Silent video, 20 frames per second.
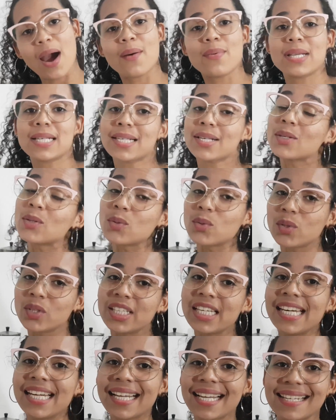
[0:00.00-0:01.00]
A veces uno
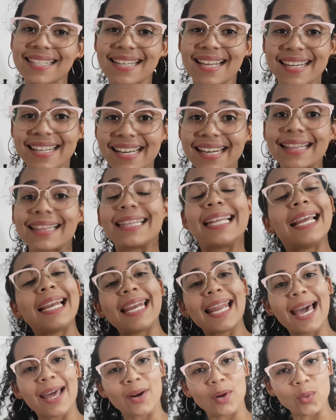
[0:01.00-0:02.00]
tiene que salir de
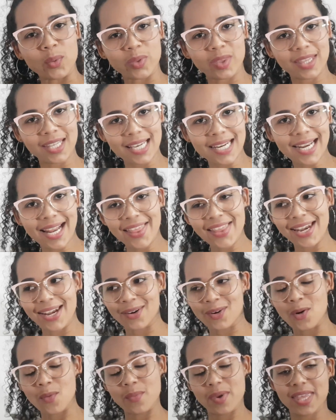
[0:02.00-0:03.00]
la rutina de
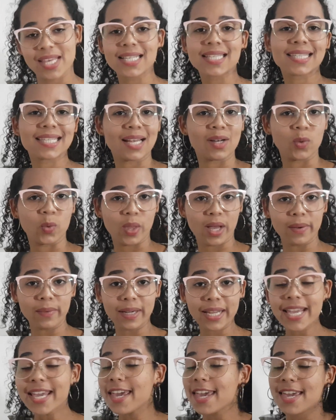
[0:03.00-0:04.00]
la comida
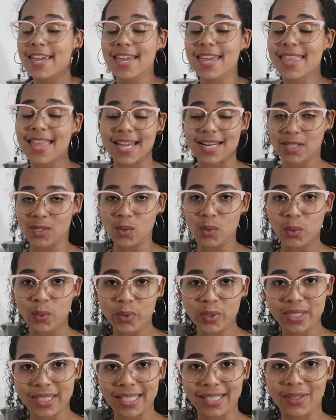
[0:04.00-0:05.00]
saludable y darse un
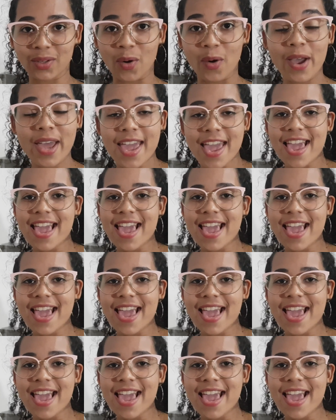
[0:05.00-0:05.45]
gustito.